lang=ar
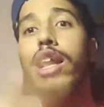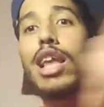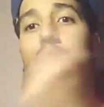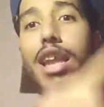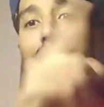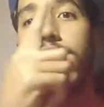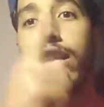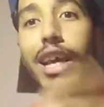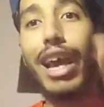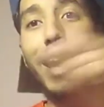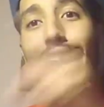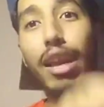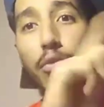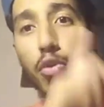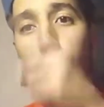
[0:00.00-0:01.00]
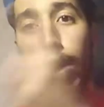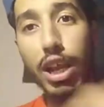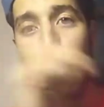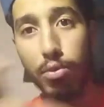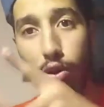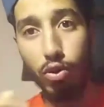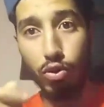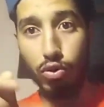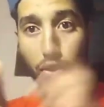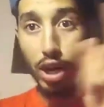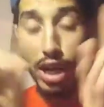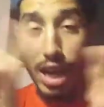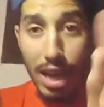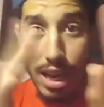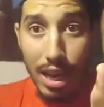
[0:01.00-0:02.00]
لانني غير مبالي بكورونا
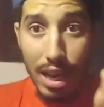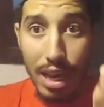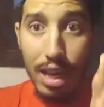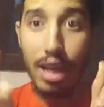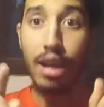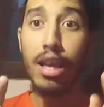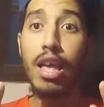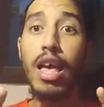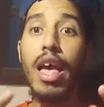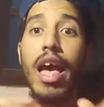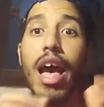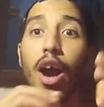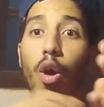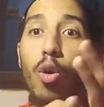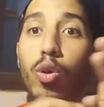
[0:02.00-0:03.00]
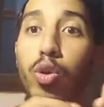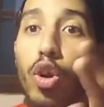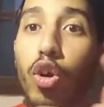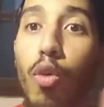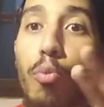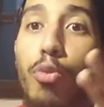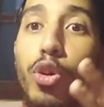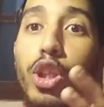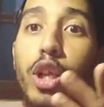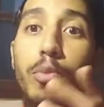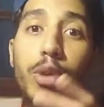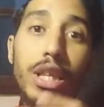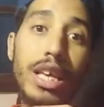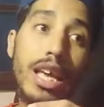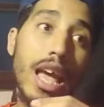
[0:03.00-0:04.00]
لا لا لا لا قلت لكم منذ
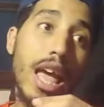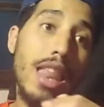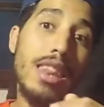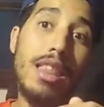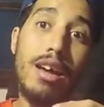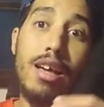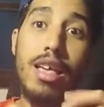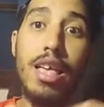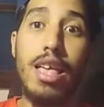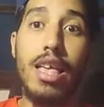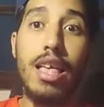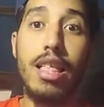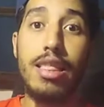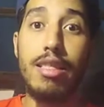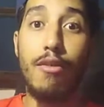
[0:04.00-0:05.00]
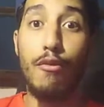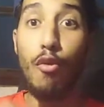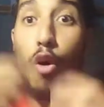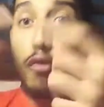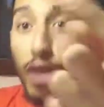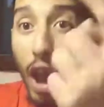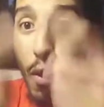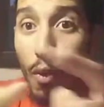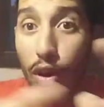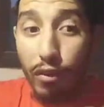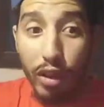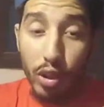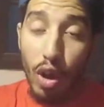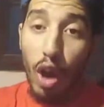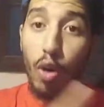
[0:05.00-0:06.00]
البدايه ان وفي اول
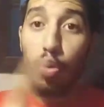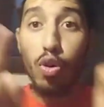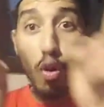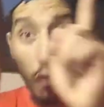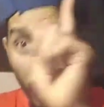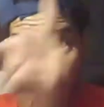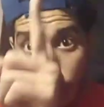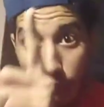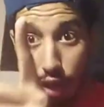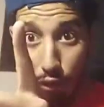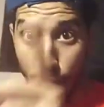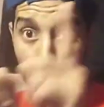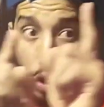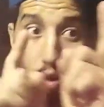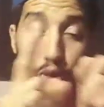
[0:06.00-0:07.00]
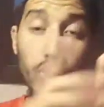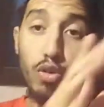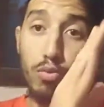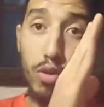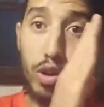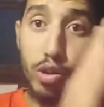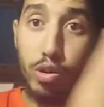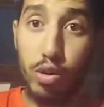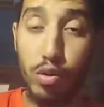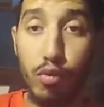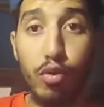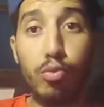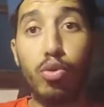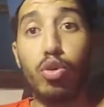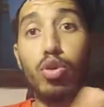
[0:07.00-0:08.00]
فيديو اقوله وفي اخر الفيديو اقول لكم اجلسوا
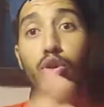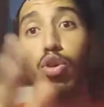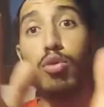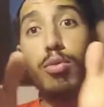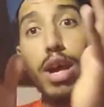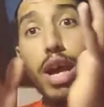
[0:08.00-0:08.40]
في بيوتكم